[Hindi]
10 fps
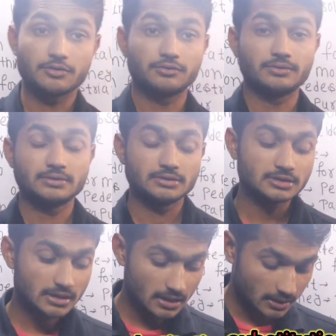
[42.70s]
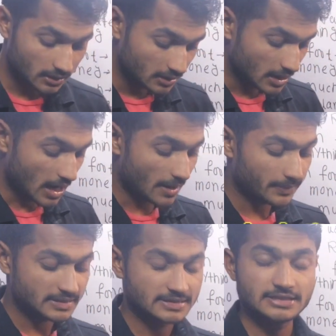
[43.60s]
आया हूँ जिसका
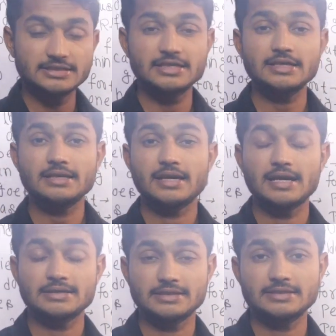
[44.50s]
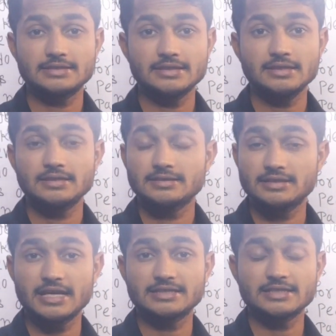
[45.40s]
आपका सी जी एल एस एस सी
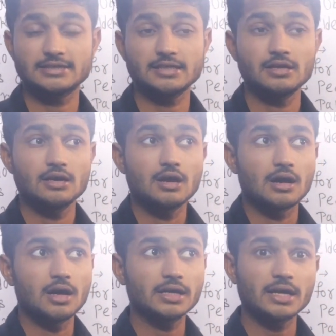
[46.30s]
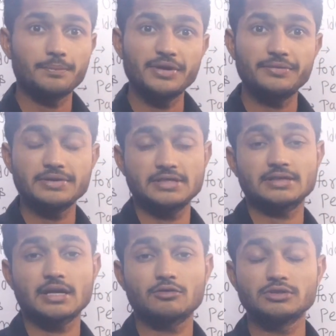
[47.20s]
सी एच एस एल हर का प्रीवियस ईयर
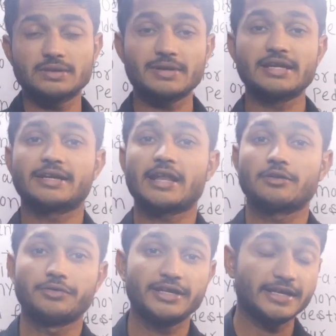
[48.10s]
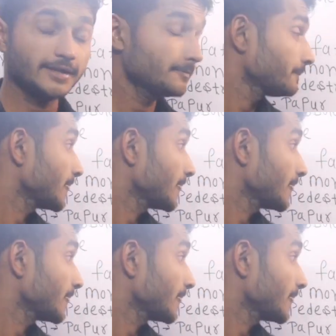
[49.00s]
का क्वेश्चन मैं लेकर आया हूँ ठीक है